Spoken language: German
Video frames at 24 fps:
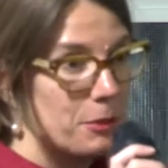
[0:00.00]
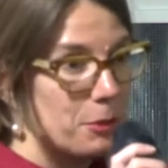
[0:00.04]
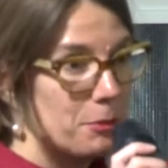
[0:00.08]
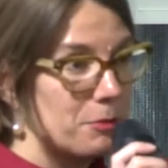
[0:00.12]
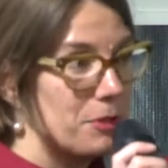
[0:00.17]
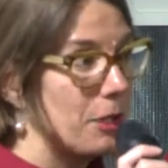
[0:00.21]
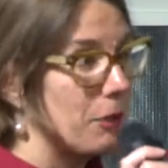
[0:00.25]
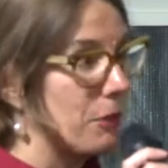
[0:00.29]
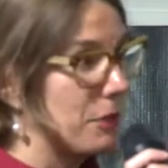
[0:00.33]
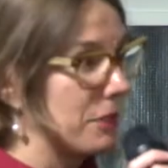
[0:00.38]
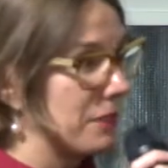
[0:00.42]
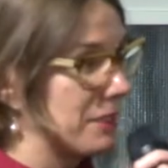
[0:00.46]
um
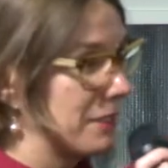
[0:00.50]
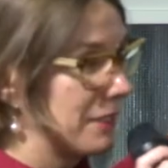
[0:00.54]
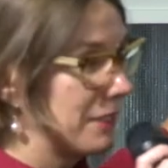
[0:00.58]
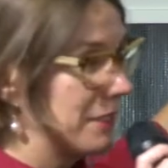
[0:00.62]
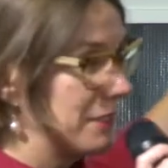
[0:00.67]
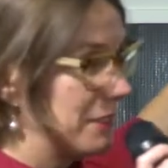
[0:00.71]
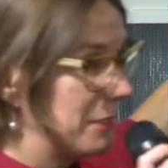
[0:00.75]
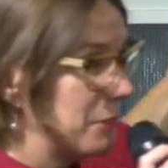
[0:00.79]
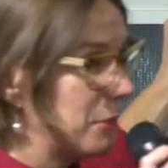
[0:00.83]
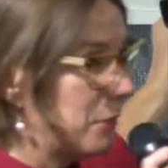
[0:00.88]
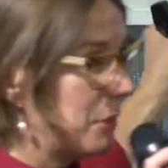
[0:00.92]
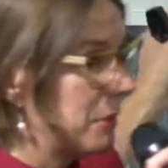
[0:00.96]
die Leute
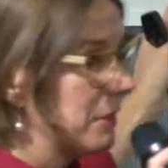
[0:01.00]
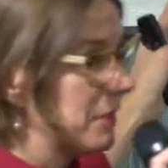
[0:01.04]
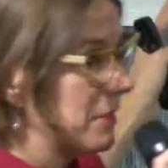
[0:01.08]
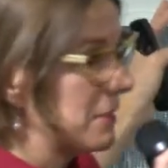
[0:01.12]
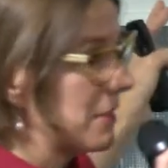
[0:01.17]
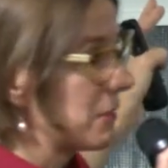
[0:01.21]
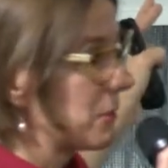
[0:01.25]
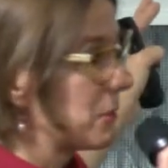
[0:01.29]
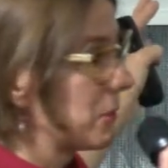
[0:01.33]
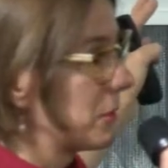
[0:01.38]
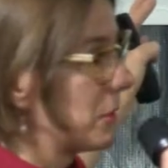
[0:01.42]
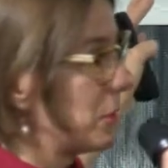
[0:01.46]
in der
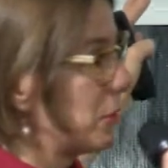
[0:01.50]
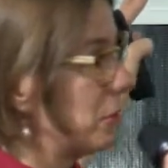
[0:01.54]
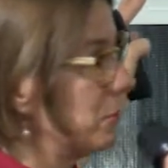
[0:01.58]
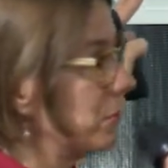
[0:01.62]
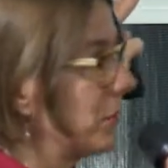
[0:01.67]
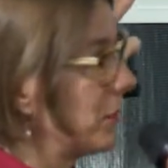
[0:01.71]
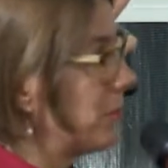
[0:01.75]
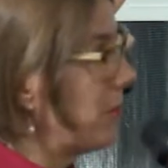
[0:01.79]
Organisation herum